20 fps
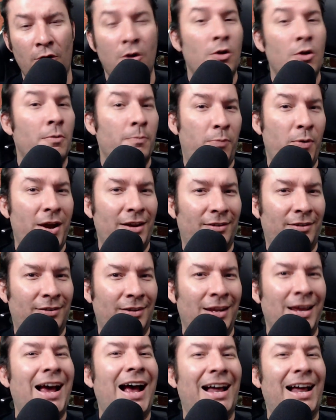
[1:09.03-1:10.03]

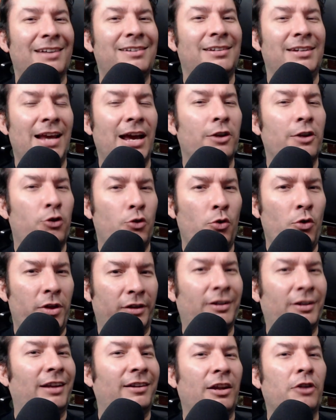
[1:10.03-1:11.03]
pues así
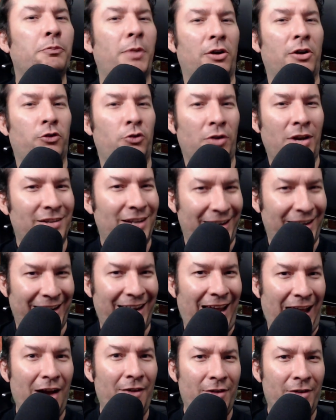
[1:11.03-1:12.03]
ayudes a esas personas a
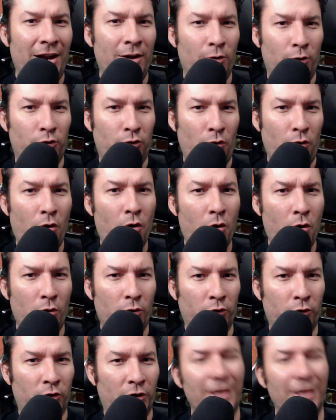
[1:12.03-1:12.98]
que abran los ojos